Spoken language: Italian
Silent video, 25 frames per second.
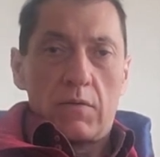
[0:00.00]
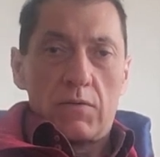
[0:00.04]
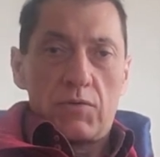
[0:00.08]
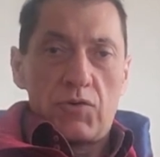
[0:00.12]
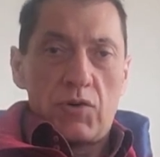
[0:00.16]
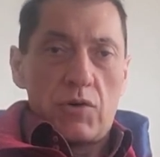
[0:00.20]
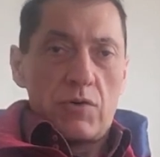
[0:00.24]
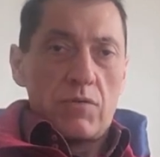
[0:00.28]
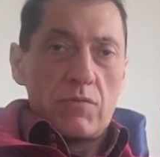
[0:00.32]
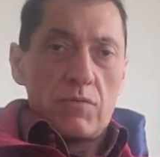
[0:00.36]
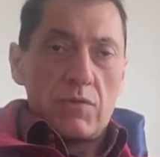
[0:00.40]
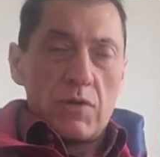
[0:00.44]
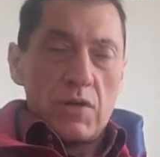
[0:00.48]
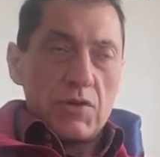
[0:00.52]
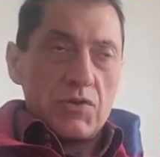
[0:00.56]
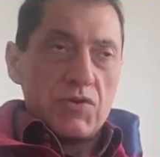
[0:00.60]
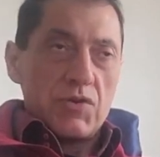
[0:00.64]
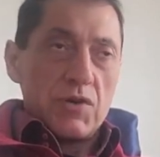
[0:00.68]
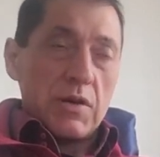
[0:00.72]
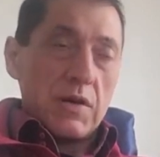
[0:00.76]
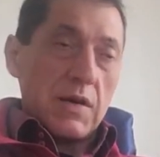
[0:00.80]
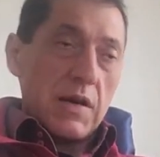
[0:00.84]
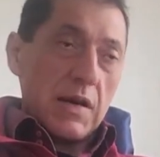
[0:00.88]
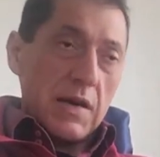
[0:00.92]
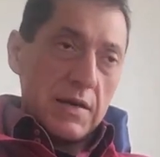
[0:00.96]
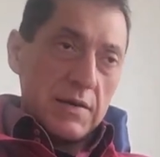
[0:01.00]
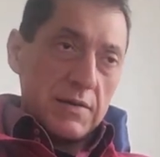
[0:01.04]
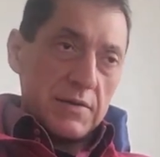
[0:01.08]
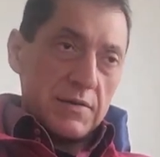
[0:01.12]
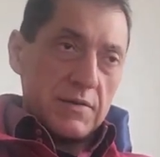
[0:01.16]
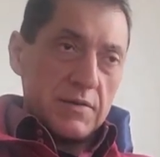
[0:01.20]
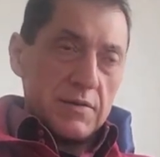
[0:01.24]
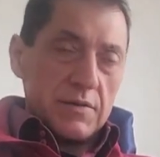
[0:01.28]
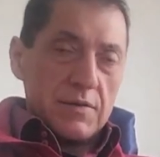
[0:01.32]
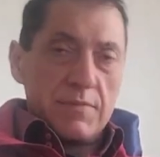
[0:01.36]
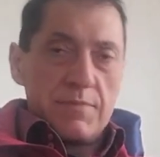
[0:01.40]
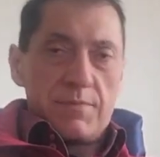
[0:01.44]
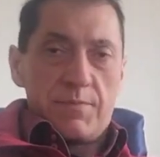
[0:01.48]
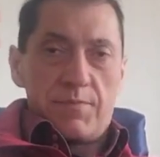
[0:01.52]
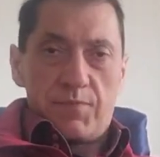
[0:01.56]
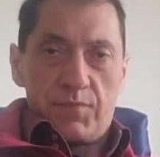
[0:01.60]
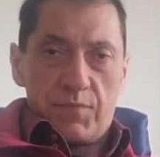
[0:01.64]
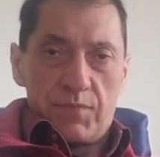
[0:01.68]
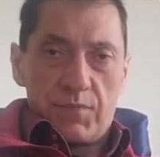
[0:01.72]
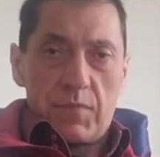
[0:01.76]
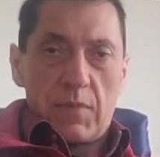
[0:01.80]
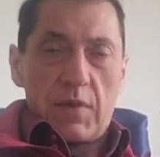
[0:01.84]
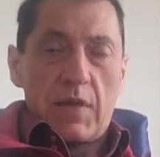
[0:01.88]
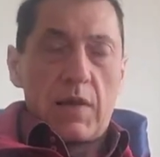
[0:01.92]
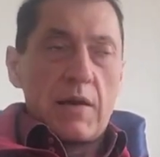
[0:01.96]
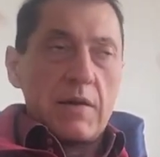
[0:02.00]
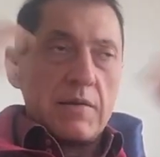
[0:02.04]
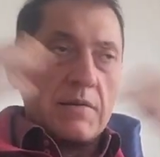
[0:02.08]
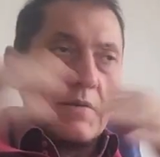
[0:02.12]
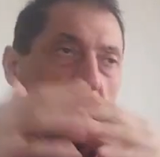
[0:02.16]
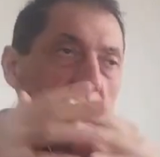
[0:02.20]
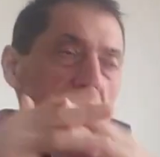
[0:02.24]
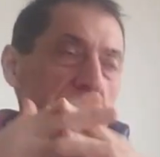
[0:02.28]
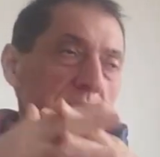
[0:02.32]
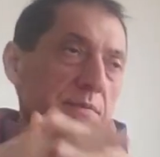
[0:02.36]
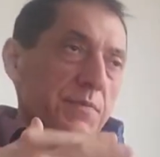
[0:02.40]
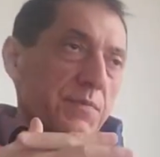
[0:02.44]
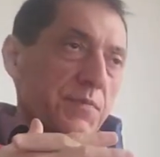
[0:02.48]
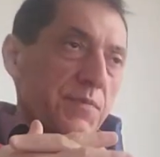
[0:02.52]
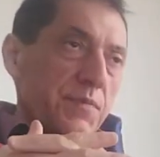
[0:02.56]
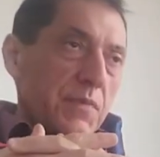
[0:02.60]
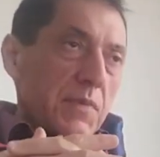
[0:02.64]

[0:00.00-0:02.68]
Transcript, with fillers: ciò non dice, anzi, anzi.